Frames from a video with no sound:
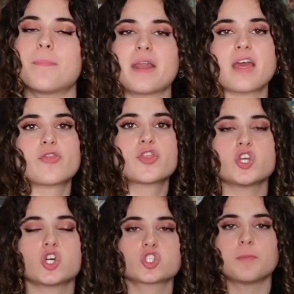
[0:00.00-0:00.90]

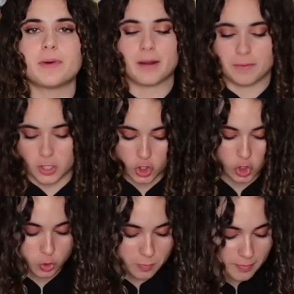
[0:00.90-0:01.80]
Preciosos,
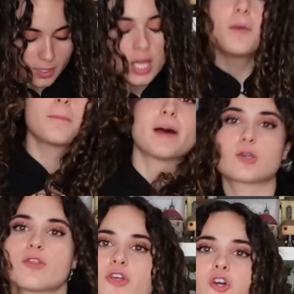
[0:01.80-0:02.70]
maravillosos Sus
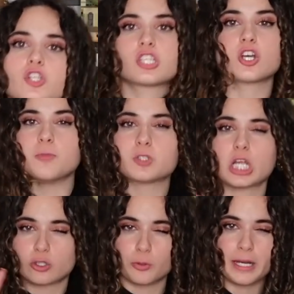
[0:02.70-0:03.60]
marroncicos así como si
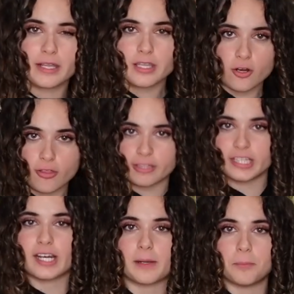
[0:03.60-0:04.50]
estuvieran llenos de
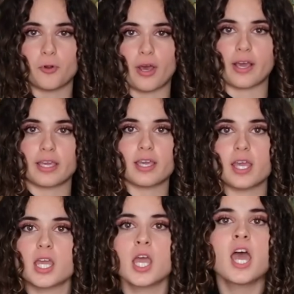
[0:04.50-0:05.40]
tierra por
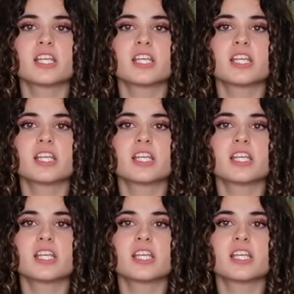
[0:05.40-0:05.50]
aquí.